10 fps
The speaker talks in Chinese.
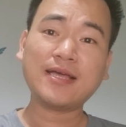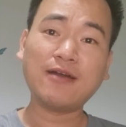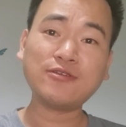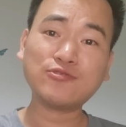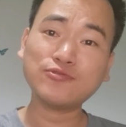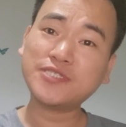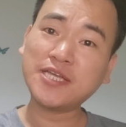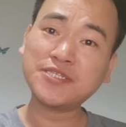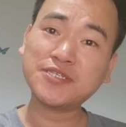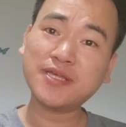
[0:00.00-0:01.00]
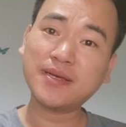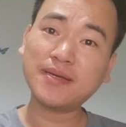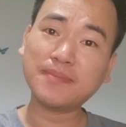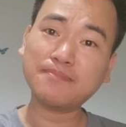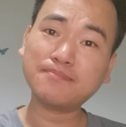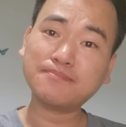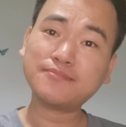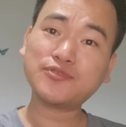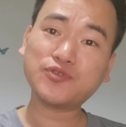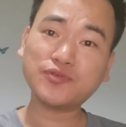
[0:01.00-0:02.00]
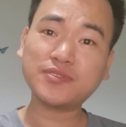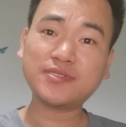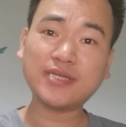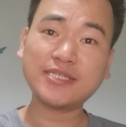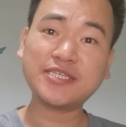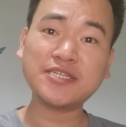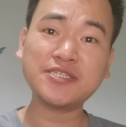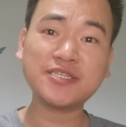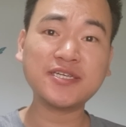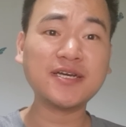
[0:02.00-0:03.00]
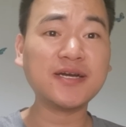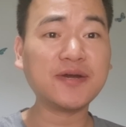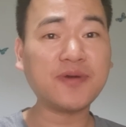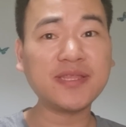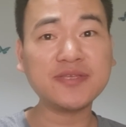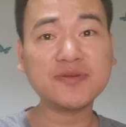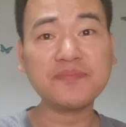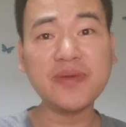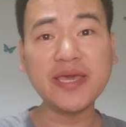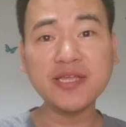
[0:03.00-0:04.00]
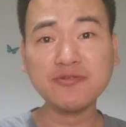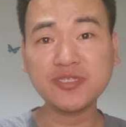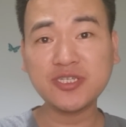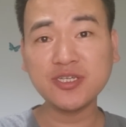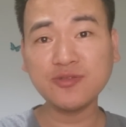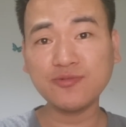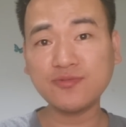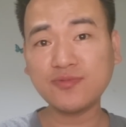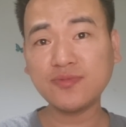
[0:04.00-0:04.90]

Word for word: 高晓松坚持的是，他坚持的这个观点就是：每一种制度